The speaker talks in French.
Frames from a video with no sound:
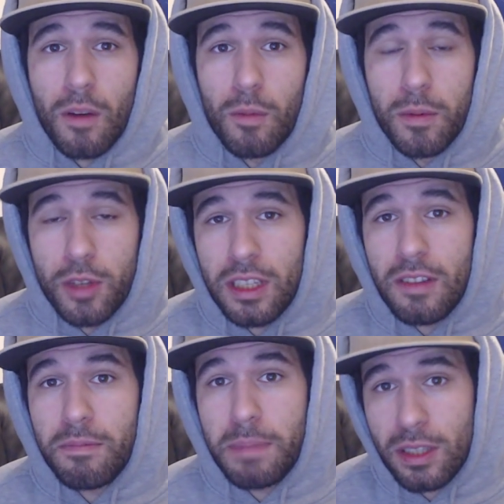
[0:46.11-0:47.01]
Mon
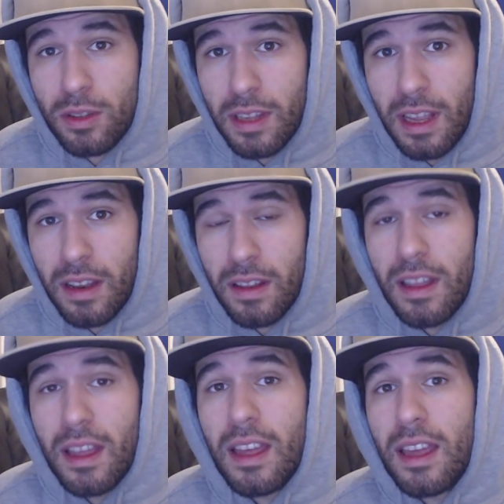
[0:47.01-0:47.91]
objectif personnel
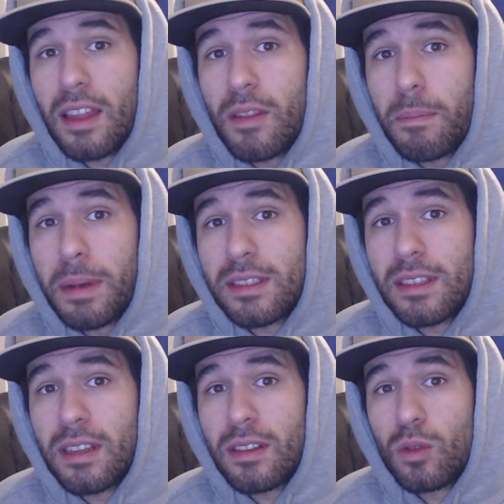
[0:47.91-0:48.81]
est de
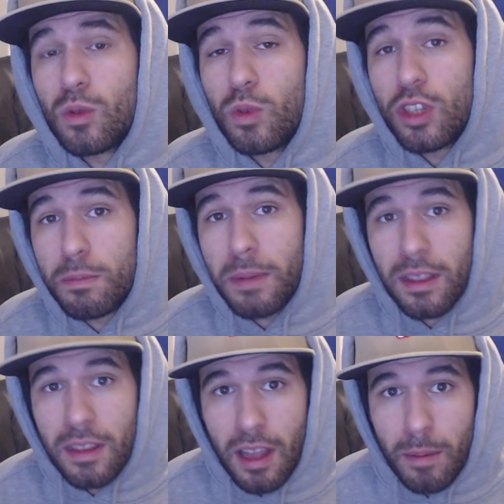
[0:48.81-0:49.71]
passer Twitch
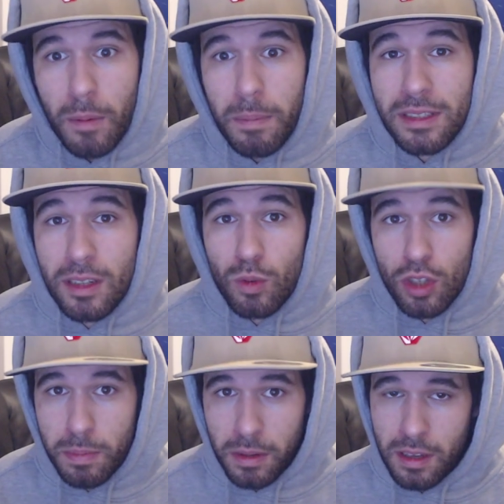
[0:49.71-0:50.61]
partenaire. Pour passer
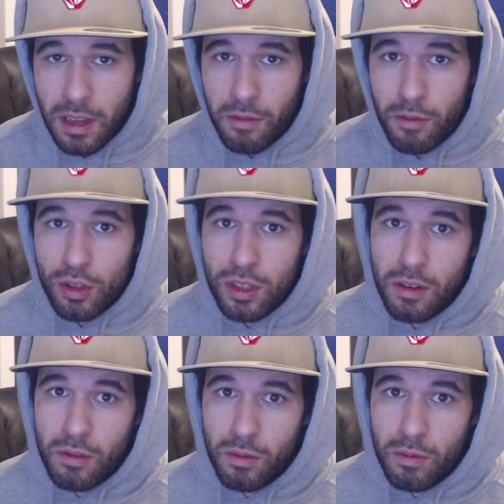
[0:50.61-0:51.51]
Twitch partenaire, il faut que j'ai
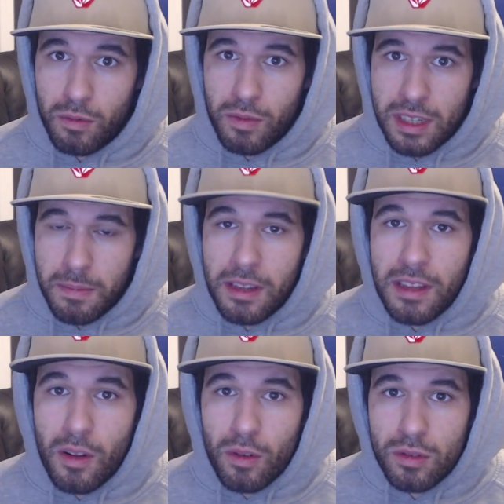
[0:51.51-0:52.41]
une
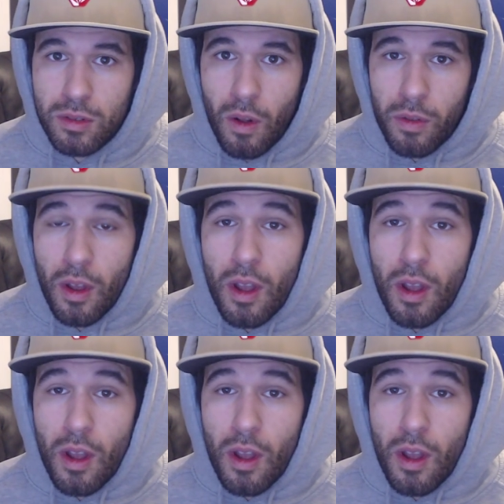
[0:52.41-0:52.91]
visibilité constante.